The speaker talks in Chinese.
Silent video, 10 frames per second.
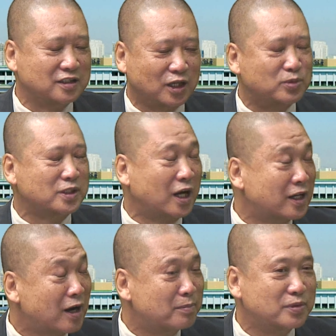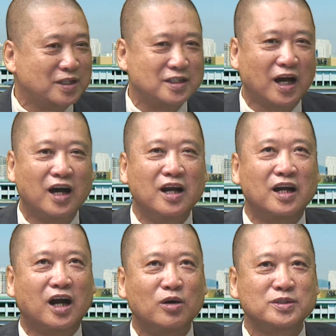互相让步一下。
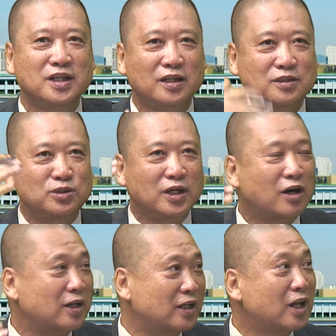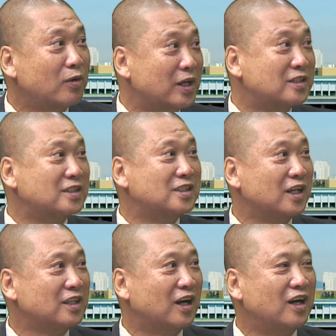然后在最高领导人之
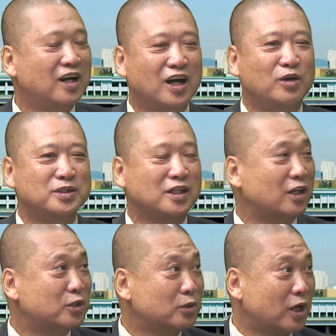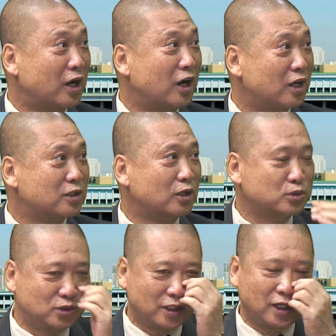间呢，然后这个都的
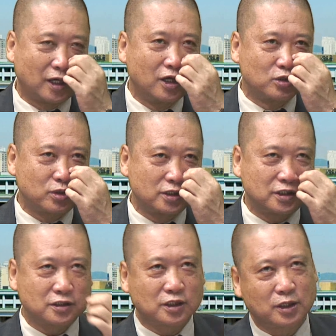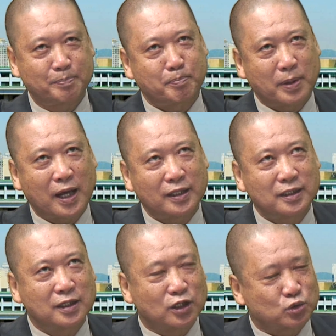决定，所以这是一
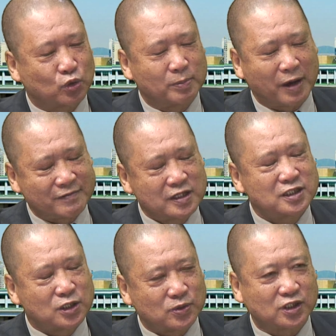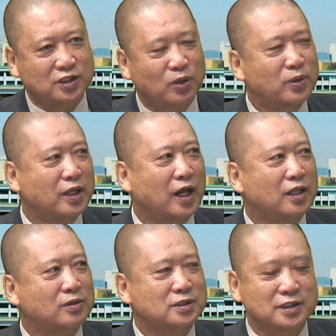般的所谓90%的会
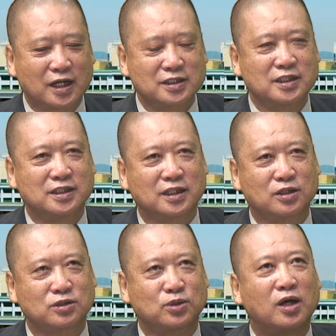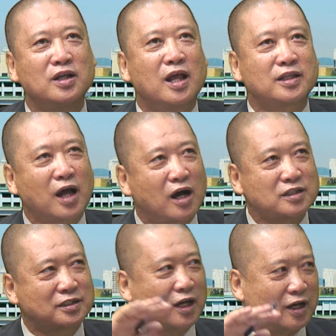谈都是这样进行的，是说
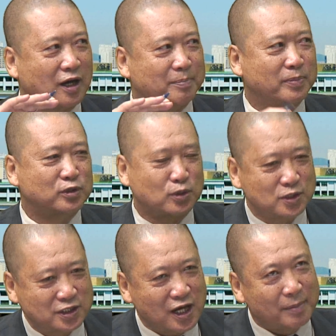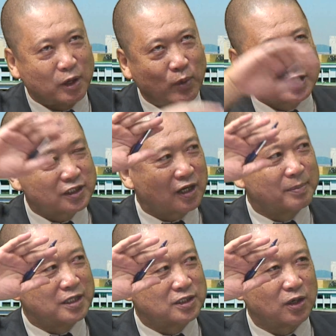downside up，从下面往上
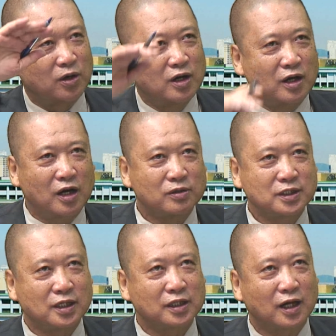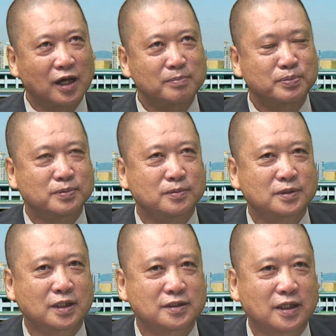面走。然后这个特朗普
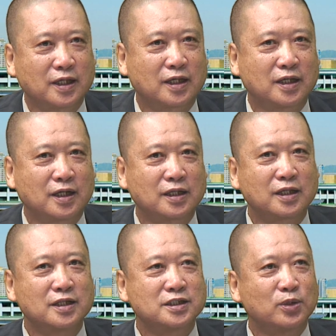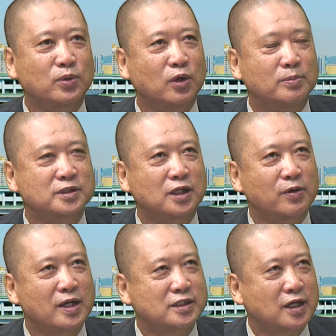的这个特勤会，我们是6
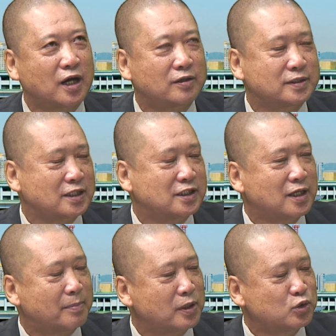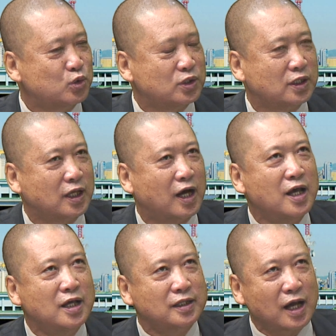月12号在新加坡举行的，
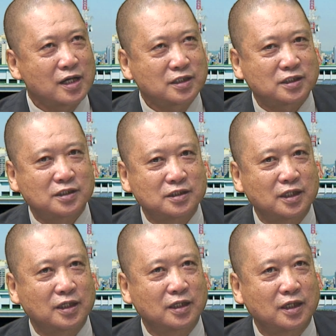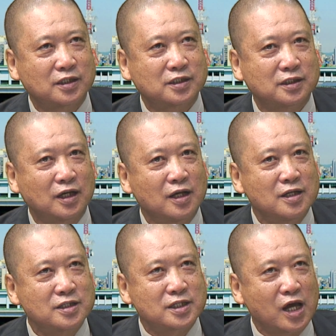当时这个是
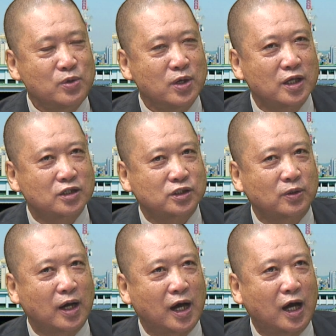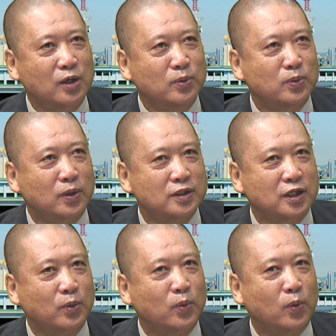3月的时候，韩国
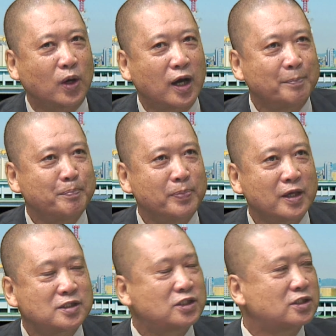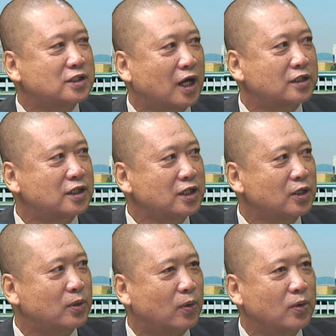的国安市长郑义
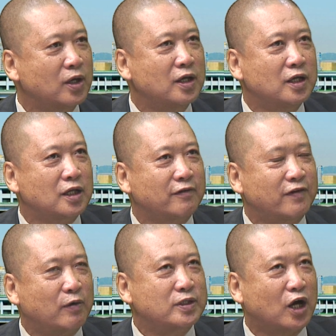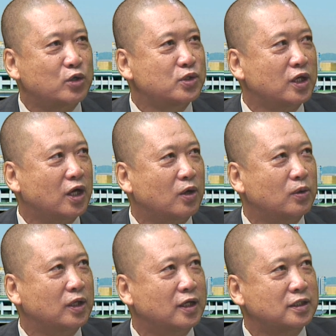溶他访问朝鲜以
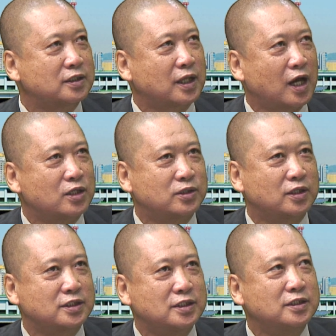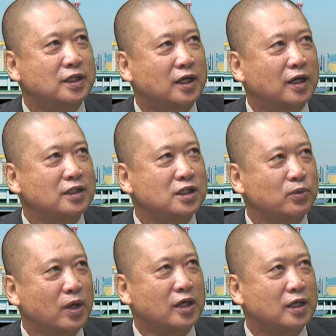后呢，带着金正恩
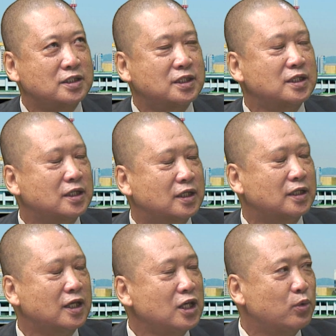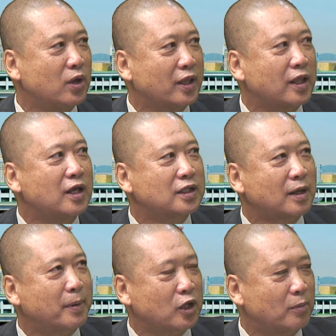愿意契合的意愿，
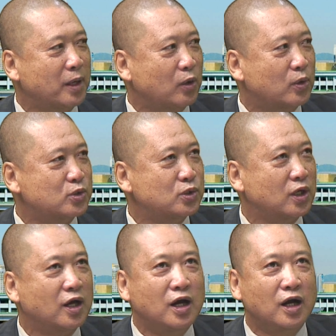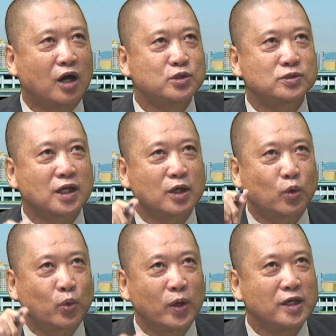他跑到美国去，然后就在
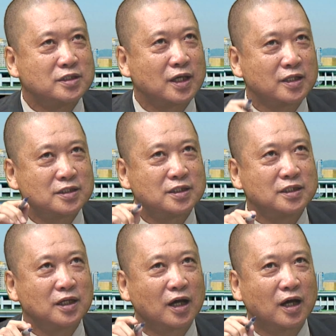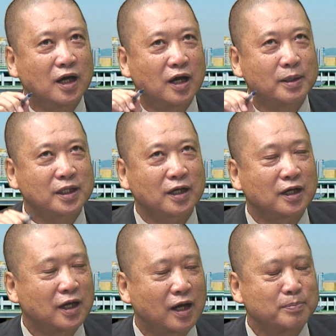会见
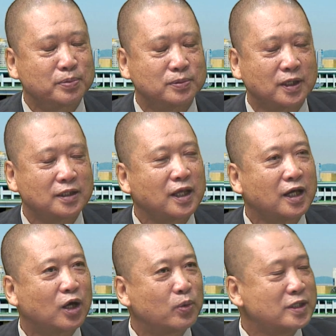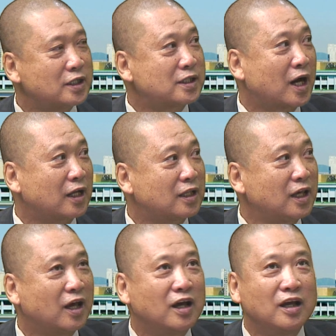特朗普的那个会见场
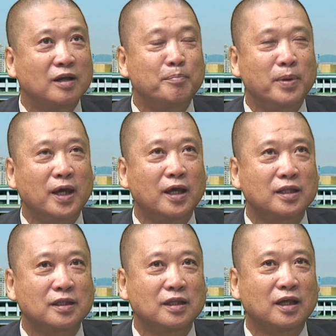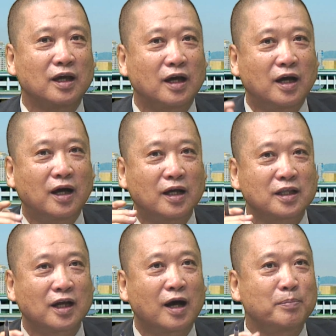地，被
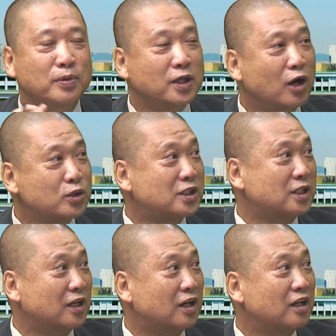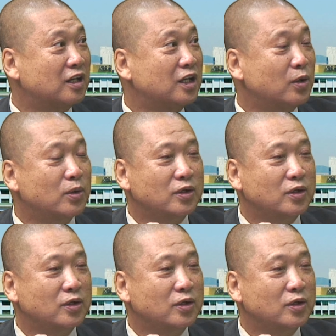特朗普邀请，有